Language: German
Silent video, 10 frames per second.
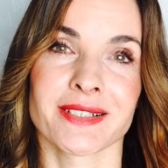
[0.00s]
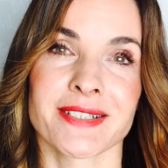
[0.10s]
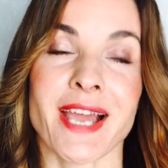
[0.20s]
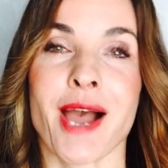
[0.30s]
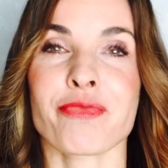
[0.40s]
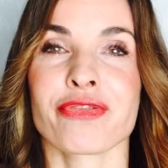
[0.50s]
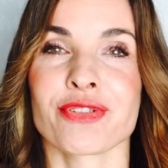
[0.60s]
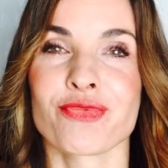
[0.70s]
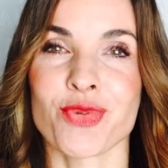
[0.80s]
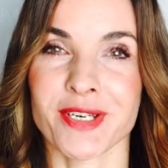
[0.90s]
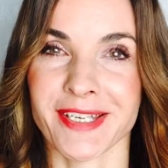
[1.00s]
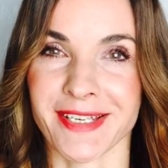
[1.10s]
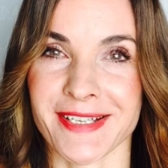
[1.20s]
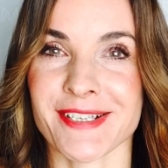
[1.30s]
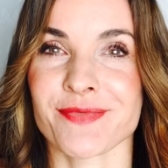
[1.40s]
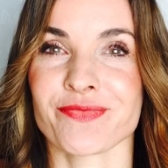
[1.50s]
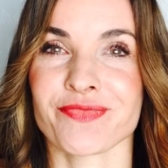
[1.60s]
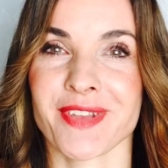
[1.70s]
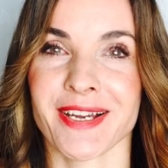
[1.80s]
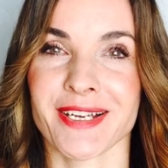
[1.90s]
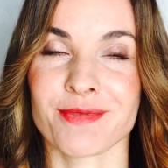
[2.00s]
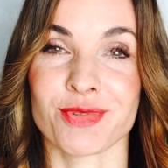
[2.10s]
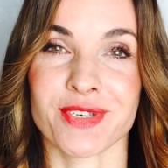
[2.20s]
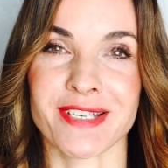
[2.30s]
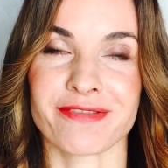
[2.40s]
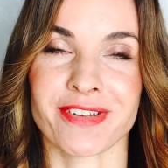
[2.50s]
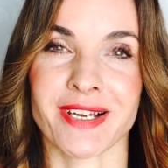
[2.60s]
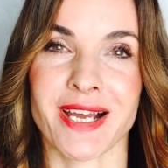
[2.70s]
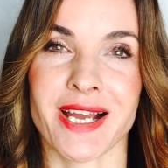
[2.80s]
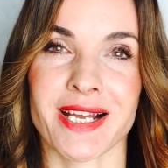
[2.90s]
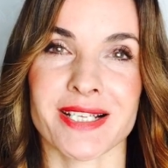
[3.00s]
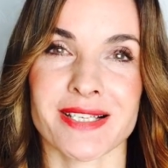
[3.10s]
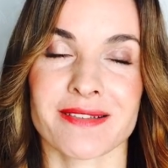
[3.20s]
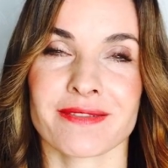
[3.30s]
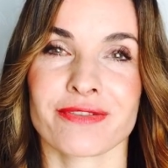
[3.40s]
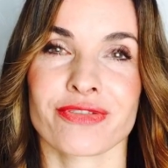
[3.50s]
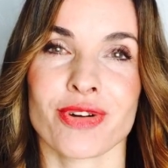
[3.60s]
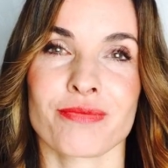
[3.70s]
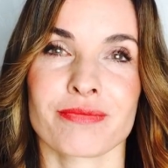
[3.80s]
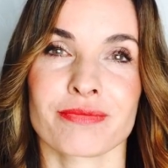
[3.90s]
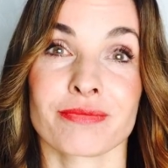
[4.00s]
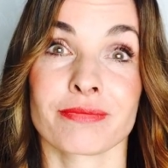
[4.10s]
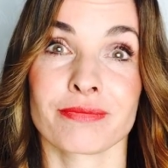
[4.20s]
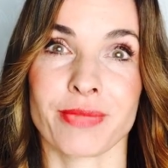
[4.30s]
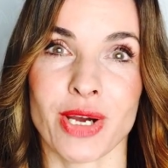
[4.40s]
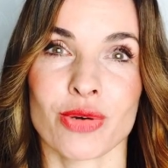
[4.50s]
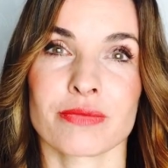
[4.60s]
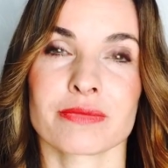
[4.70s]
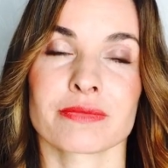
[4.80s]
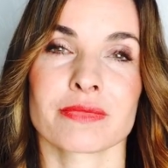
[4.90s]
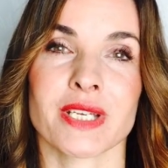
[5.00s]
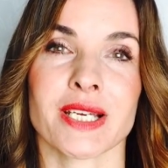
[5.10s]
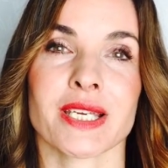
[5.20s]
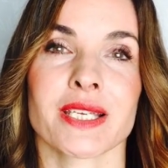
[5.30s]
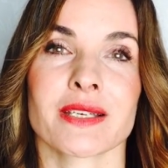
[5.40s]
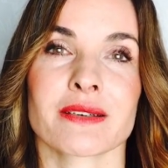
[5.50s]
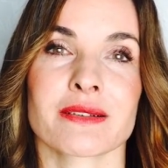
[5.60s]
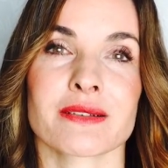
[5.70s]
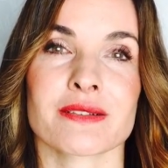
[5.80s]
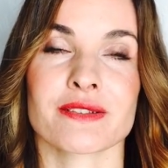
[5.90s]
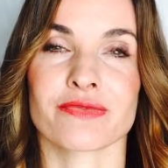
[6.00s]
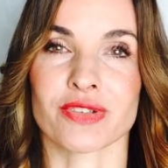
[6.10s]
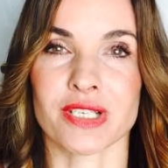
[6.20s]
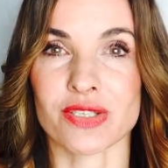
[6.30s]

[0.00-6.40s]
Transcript: Der Apfel wurde gegessen. Adam und Eva aßen vom Baum der Erkenntnis, von der